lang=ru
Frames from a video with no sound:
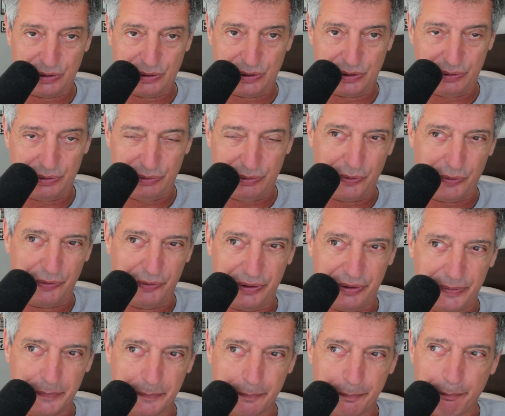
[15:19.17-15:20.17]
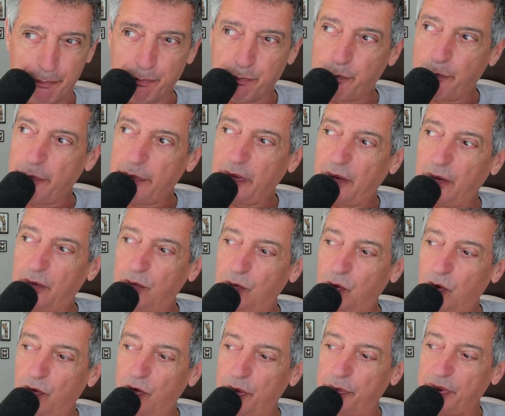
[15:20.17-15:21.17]
новый,
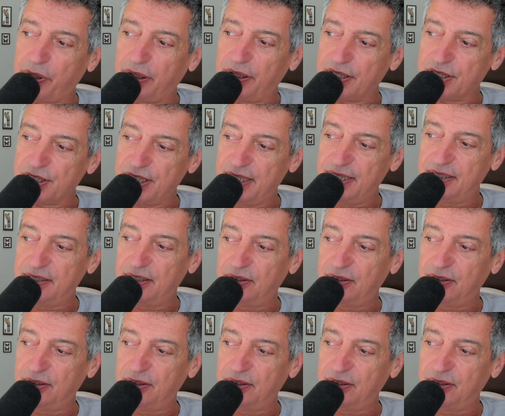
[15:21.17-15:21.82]
новое приложение,